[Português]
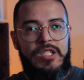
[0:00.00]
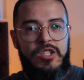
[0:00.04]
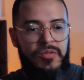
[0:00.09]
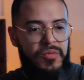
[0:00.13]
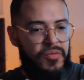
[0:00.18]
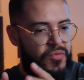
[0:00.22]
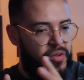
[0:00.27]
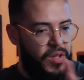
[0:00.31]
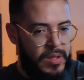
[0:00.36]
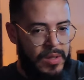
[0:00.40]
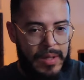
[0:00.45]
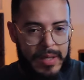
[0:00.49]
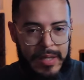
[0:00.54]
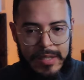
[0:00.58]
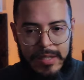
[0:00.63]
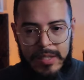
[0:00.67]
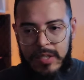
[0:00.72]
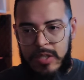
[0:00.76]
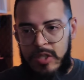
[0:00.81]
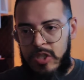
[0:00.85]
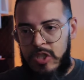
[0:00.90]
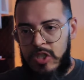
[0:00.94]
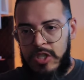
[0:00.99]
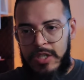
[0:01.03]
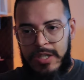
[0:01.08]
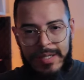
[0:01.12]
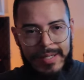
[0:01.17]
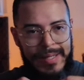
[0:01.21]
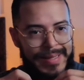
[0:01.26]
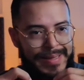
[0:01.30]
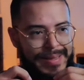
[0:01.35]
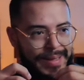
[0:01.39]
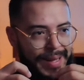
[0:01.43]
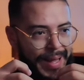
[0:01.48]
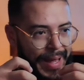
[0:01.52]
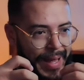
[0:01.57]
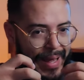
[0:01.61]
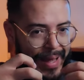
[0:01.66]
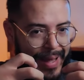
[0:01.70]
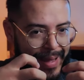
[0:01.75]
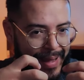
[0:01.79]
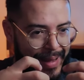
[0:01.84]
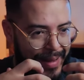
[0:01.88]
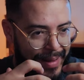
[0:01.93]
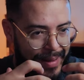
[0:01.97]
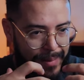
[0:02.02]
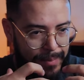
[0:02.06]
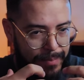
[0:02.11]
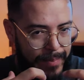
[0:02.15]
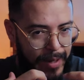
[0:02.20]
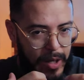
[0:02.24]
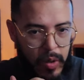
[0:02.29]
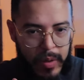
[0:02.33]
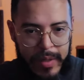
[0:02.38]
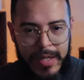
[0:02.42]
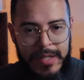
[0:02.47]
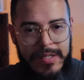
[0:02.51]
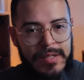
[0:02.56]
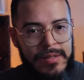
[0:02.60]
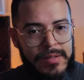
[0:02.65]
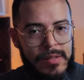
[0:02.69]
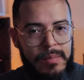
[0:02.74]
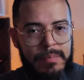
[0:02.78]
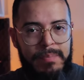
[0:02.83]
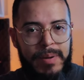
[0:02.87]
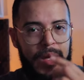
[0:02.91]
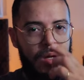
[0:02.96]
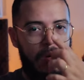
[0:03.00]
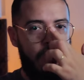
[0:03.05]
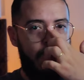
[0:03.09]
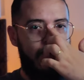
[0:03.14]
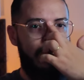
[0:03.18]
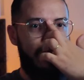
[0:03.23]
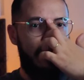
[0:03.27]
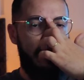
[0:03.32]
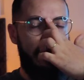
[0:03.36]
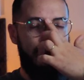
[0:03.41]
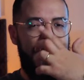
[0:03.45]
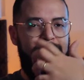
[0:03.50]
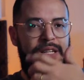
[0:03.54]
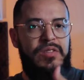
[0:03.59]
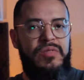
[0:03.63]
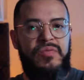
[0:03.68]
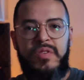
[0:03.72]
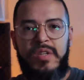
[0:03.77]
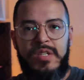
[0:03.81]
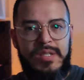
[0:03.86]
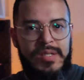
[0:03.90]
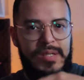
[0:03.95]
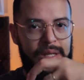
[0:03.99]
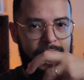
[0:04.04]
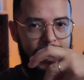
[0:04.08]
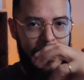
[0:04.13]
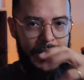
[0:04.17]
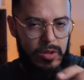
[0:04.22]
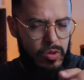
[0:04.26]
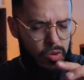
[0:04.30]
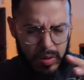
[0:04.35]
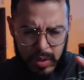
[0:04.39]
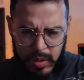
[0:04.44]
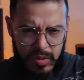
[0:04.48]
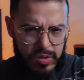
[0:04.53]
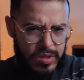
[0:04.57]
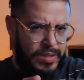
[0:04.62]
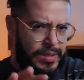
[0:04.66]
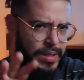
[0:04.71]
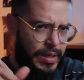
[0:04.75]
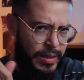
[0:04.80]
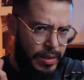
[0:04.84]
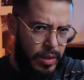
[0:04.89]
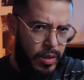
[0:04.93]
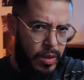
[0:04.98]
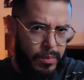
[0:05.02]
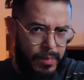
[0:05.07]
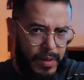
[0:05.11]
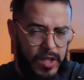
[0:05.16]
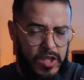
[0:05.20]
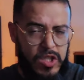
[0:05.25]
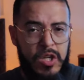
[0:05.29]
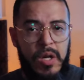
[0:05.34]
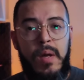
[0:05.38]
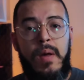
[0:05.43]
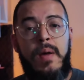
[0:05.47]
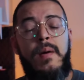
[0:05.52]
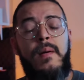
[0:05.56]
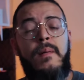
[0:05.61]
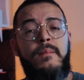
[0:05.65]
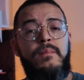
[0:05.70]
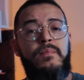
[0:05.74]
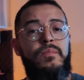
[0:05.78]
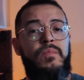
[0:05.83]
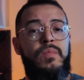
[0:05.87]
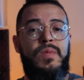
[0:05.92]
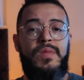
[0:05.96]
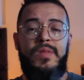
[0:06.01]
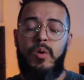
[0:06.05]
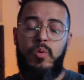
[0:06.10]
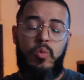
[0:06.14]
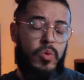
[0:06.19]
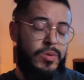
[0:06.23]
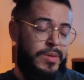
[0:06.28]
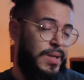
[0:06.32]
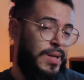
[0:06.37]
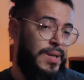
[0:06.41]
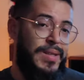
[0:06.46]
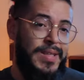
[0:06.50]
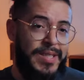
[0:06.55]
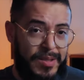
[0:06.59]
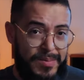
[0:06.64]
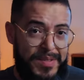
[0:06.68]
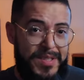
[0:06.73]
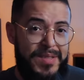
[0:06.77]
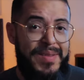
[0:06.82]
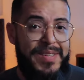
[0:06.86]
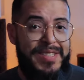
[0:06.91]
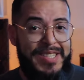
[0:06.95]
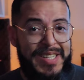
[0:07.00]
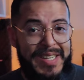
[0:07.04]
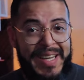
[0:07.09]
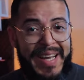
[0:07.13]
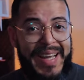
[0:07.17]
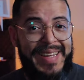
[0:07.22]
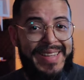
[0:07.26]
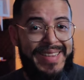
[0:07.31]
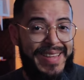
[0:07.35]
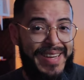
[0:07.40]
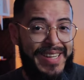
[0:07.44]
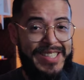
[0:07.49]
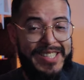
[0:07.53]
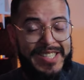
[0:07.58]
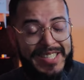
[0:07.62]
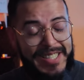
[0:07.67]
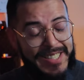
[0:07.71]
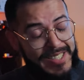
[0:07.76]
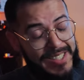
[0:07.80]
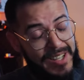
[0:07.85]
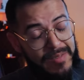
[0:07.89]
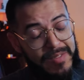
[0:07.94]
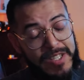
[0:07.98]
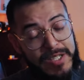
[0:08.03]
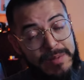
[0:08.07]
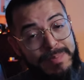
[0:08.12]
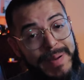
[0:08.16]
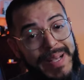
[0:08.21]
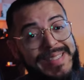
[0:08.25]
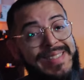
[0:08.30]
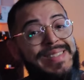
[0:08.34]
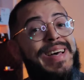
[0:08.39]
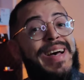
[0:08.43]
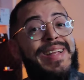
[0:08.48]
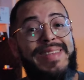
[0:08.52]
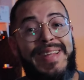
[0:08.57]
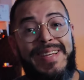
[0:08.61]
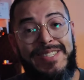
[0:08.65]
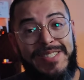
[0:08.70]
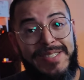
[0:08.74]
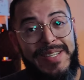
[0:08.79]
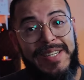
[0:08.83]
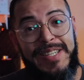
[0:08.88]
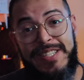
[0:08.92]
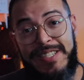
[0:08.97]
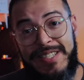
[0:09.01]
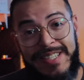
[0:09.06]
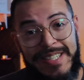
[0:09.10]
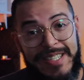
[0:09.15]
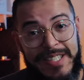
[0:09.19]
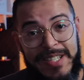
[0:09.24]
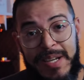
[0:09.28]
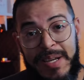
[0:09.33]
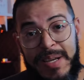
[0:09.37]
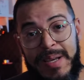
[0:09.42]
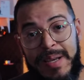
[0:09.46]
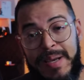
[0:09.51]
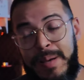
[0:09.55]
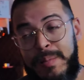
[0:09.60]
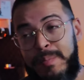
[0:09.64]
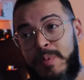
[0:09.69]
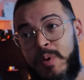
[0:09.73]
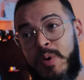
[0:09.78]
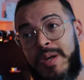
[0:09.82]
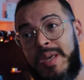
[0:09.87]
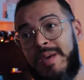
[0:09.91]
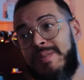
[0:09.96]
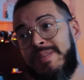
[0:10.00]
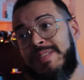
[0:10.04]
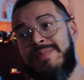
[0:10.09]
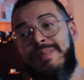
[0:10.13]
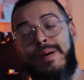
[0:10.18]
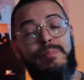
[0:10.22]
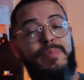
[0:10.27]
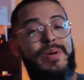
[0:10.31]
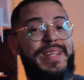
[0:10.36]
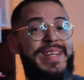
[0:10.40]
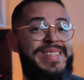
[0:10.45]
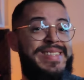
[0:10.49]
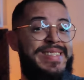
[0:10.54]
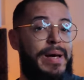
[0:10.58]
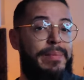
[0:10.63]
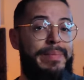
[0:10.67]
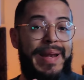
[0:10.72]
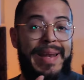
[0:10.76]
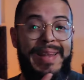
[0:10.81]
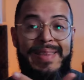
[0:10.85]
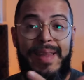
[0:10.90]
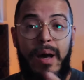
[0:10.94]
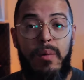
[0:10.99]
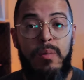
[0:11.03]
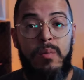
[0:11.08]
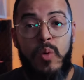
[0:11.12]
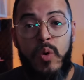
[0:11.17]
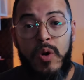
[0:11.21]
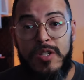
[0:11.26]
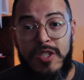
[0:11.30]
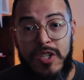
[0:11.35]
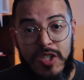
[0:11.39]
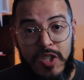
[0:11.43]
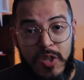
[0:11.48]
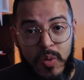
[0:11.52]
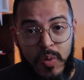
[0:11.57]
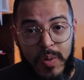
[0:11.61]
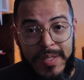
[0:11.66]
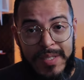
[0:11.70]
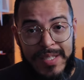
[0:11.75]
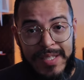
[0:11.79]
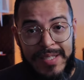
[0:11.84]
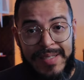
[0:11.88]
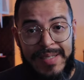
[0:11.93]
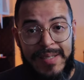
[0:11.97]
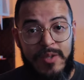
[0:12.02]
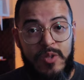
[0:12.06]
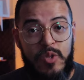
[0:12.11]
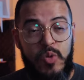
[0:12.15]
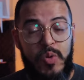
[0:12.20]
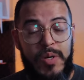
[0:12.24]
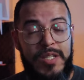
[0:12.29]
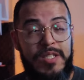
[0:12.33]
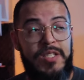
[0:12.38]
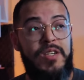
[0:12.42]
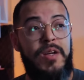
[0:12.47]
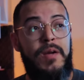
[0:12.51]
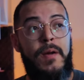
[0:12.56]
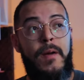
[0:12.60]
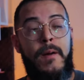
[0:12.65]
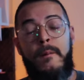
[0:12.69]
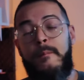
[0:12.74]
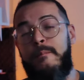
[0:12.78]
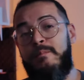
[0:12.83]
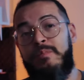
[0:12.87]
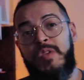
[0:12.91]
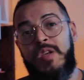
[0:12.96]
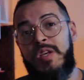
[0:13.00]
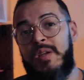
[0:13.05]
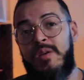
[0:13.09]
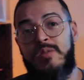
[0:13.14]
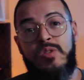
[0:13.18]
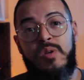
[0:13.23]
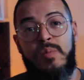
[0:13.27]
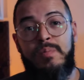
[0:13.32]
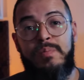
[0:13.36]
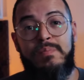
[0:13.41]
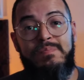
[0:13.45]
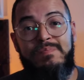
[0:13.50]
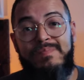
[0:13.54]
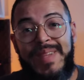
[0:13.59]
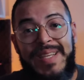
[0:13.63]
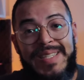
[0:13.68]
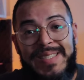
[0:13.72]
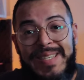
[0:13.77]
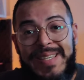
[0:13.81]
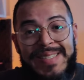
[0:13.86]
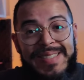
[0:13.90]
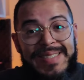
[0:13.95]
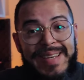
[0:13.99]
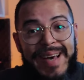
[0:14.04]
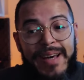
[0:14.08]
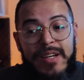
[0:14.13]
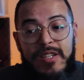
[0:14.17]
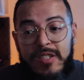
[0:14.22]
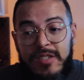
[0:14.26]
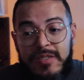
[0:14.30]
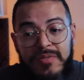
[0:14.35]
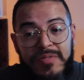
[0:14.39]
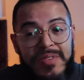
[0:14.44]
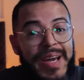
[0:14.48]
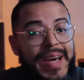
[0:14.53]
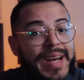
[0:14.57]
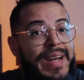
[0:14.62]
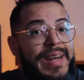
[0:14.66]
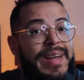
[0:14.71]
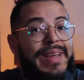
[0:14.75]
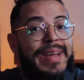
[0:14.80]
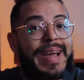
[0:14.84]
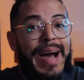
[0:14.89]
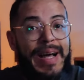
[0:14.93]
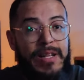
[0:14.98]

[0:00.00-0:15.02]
de fitness, de é, melhoria de desempenho de atividade física e tudo que eu citei anteriormente, então com certeza você vai chegar aí três dias, talvez passar até de três dias, porque você vai poder desabilitar um monte de coisa de sensores que não são necessários de ficarem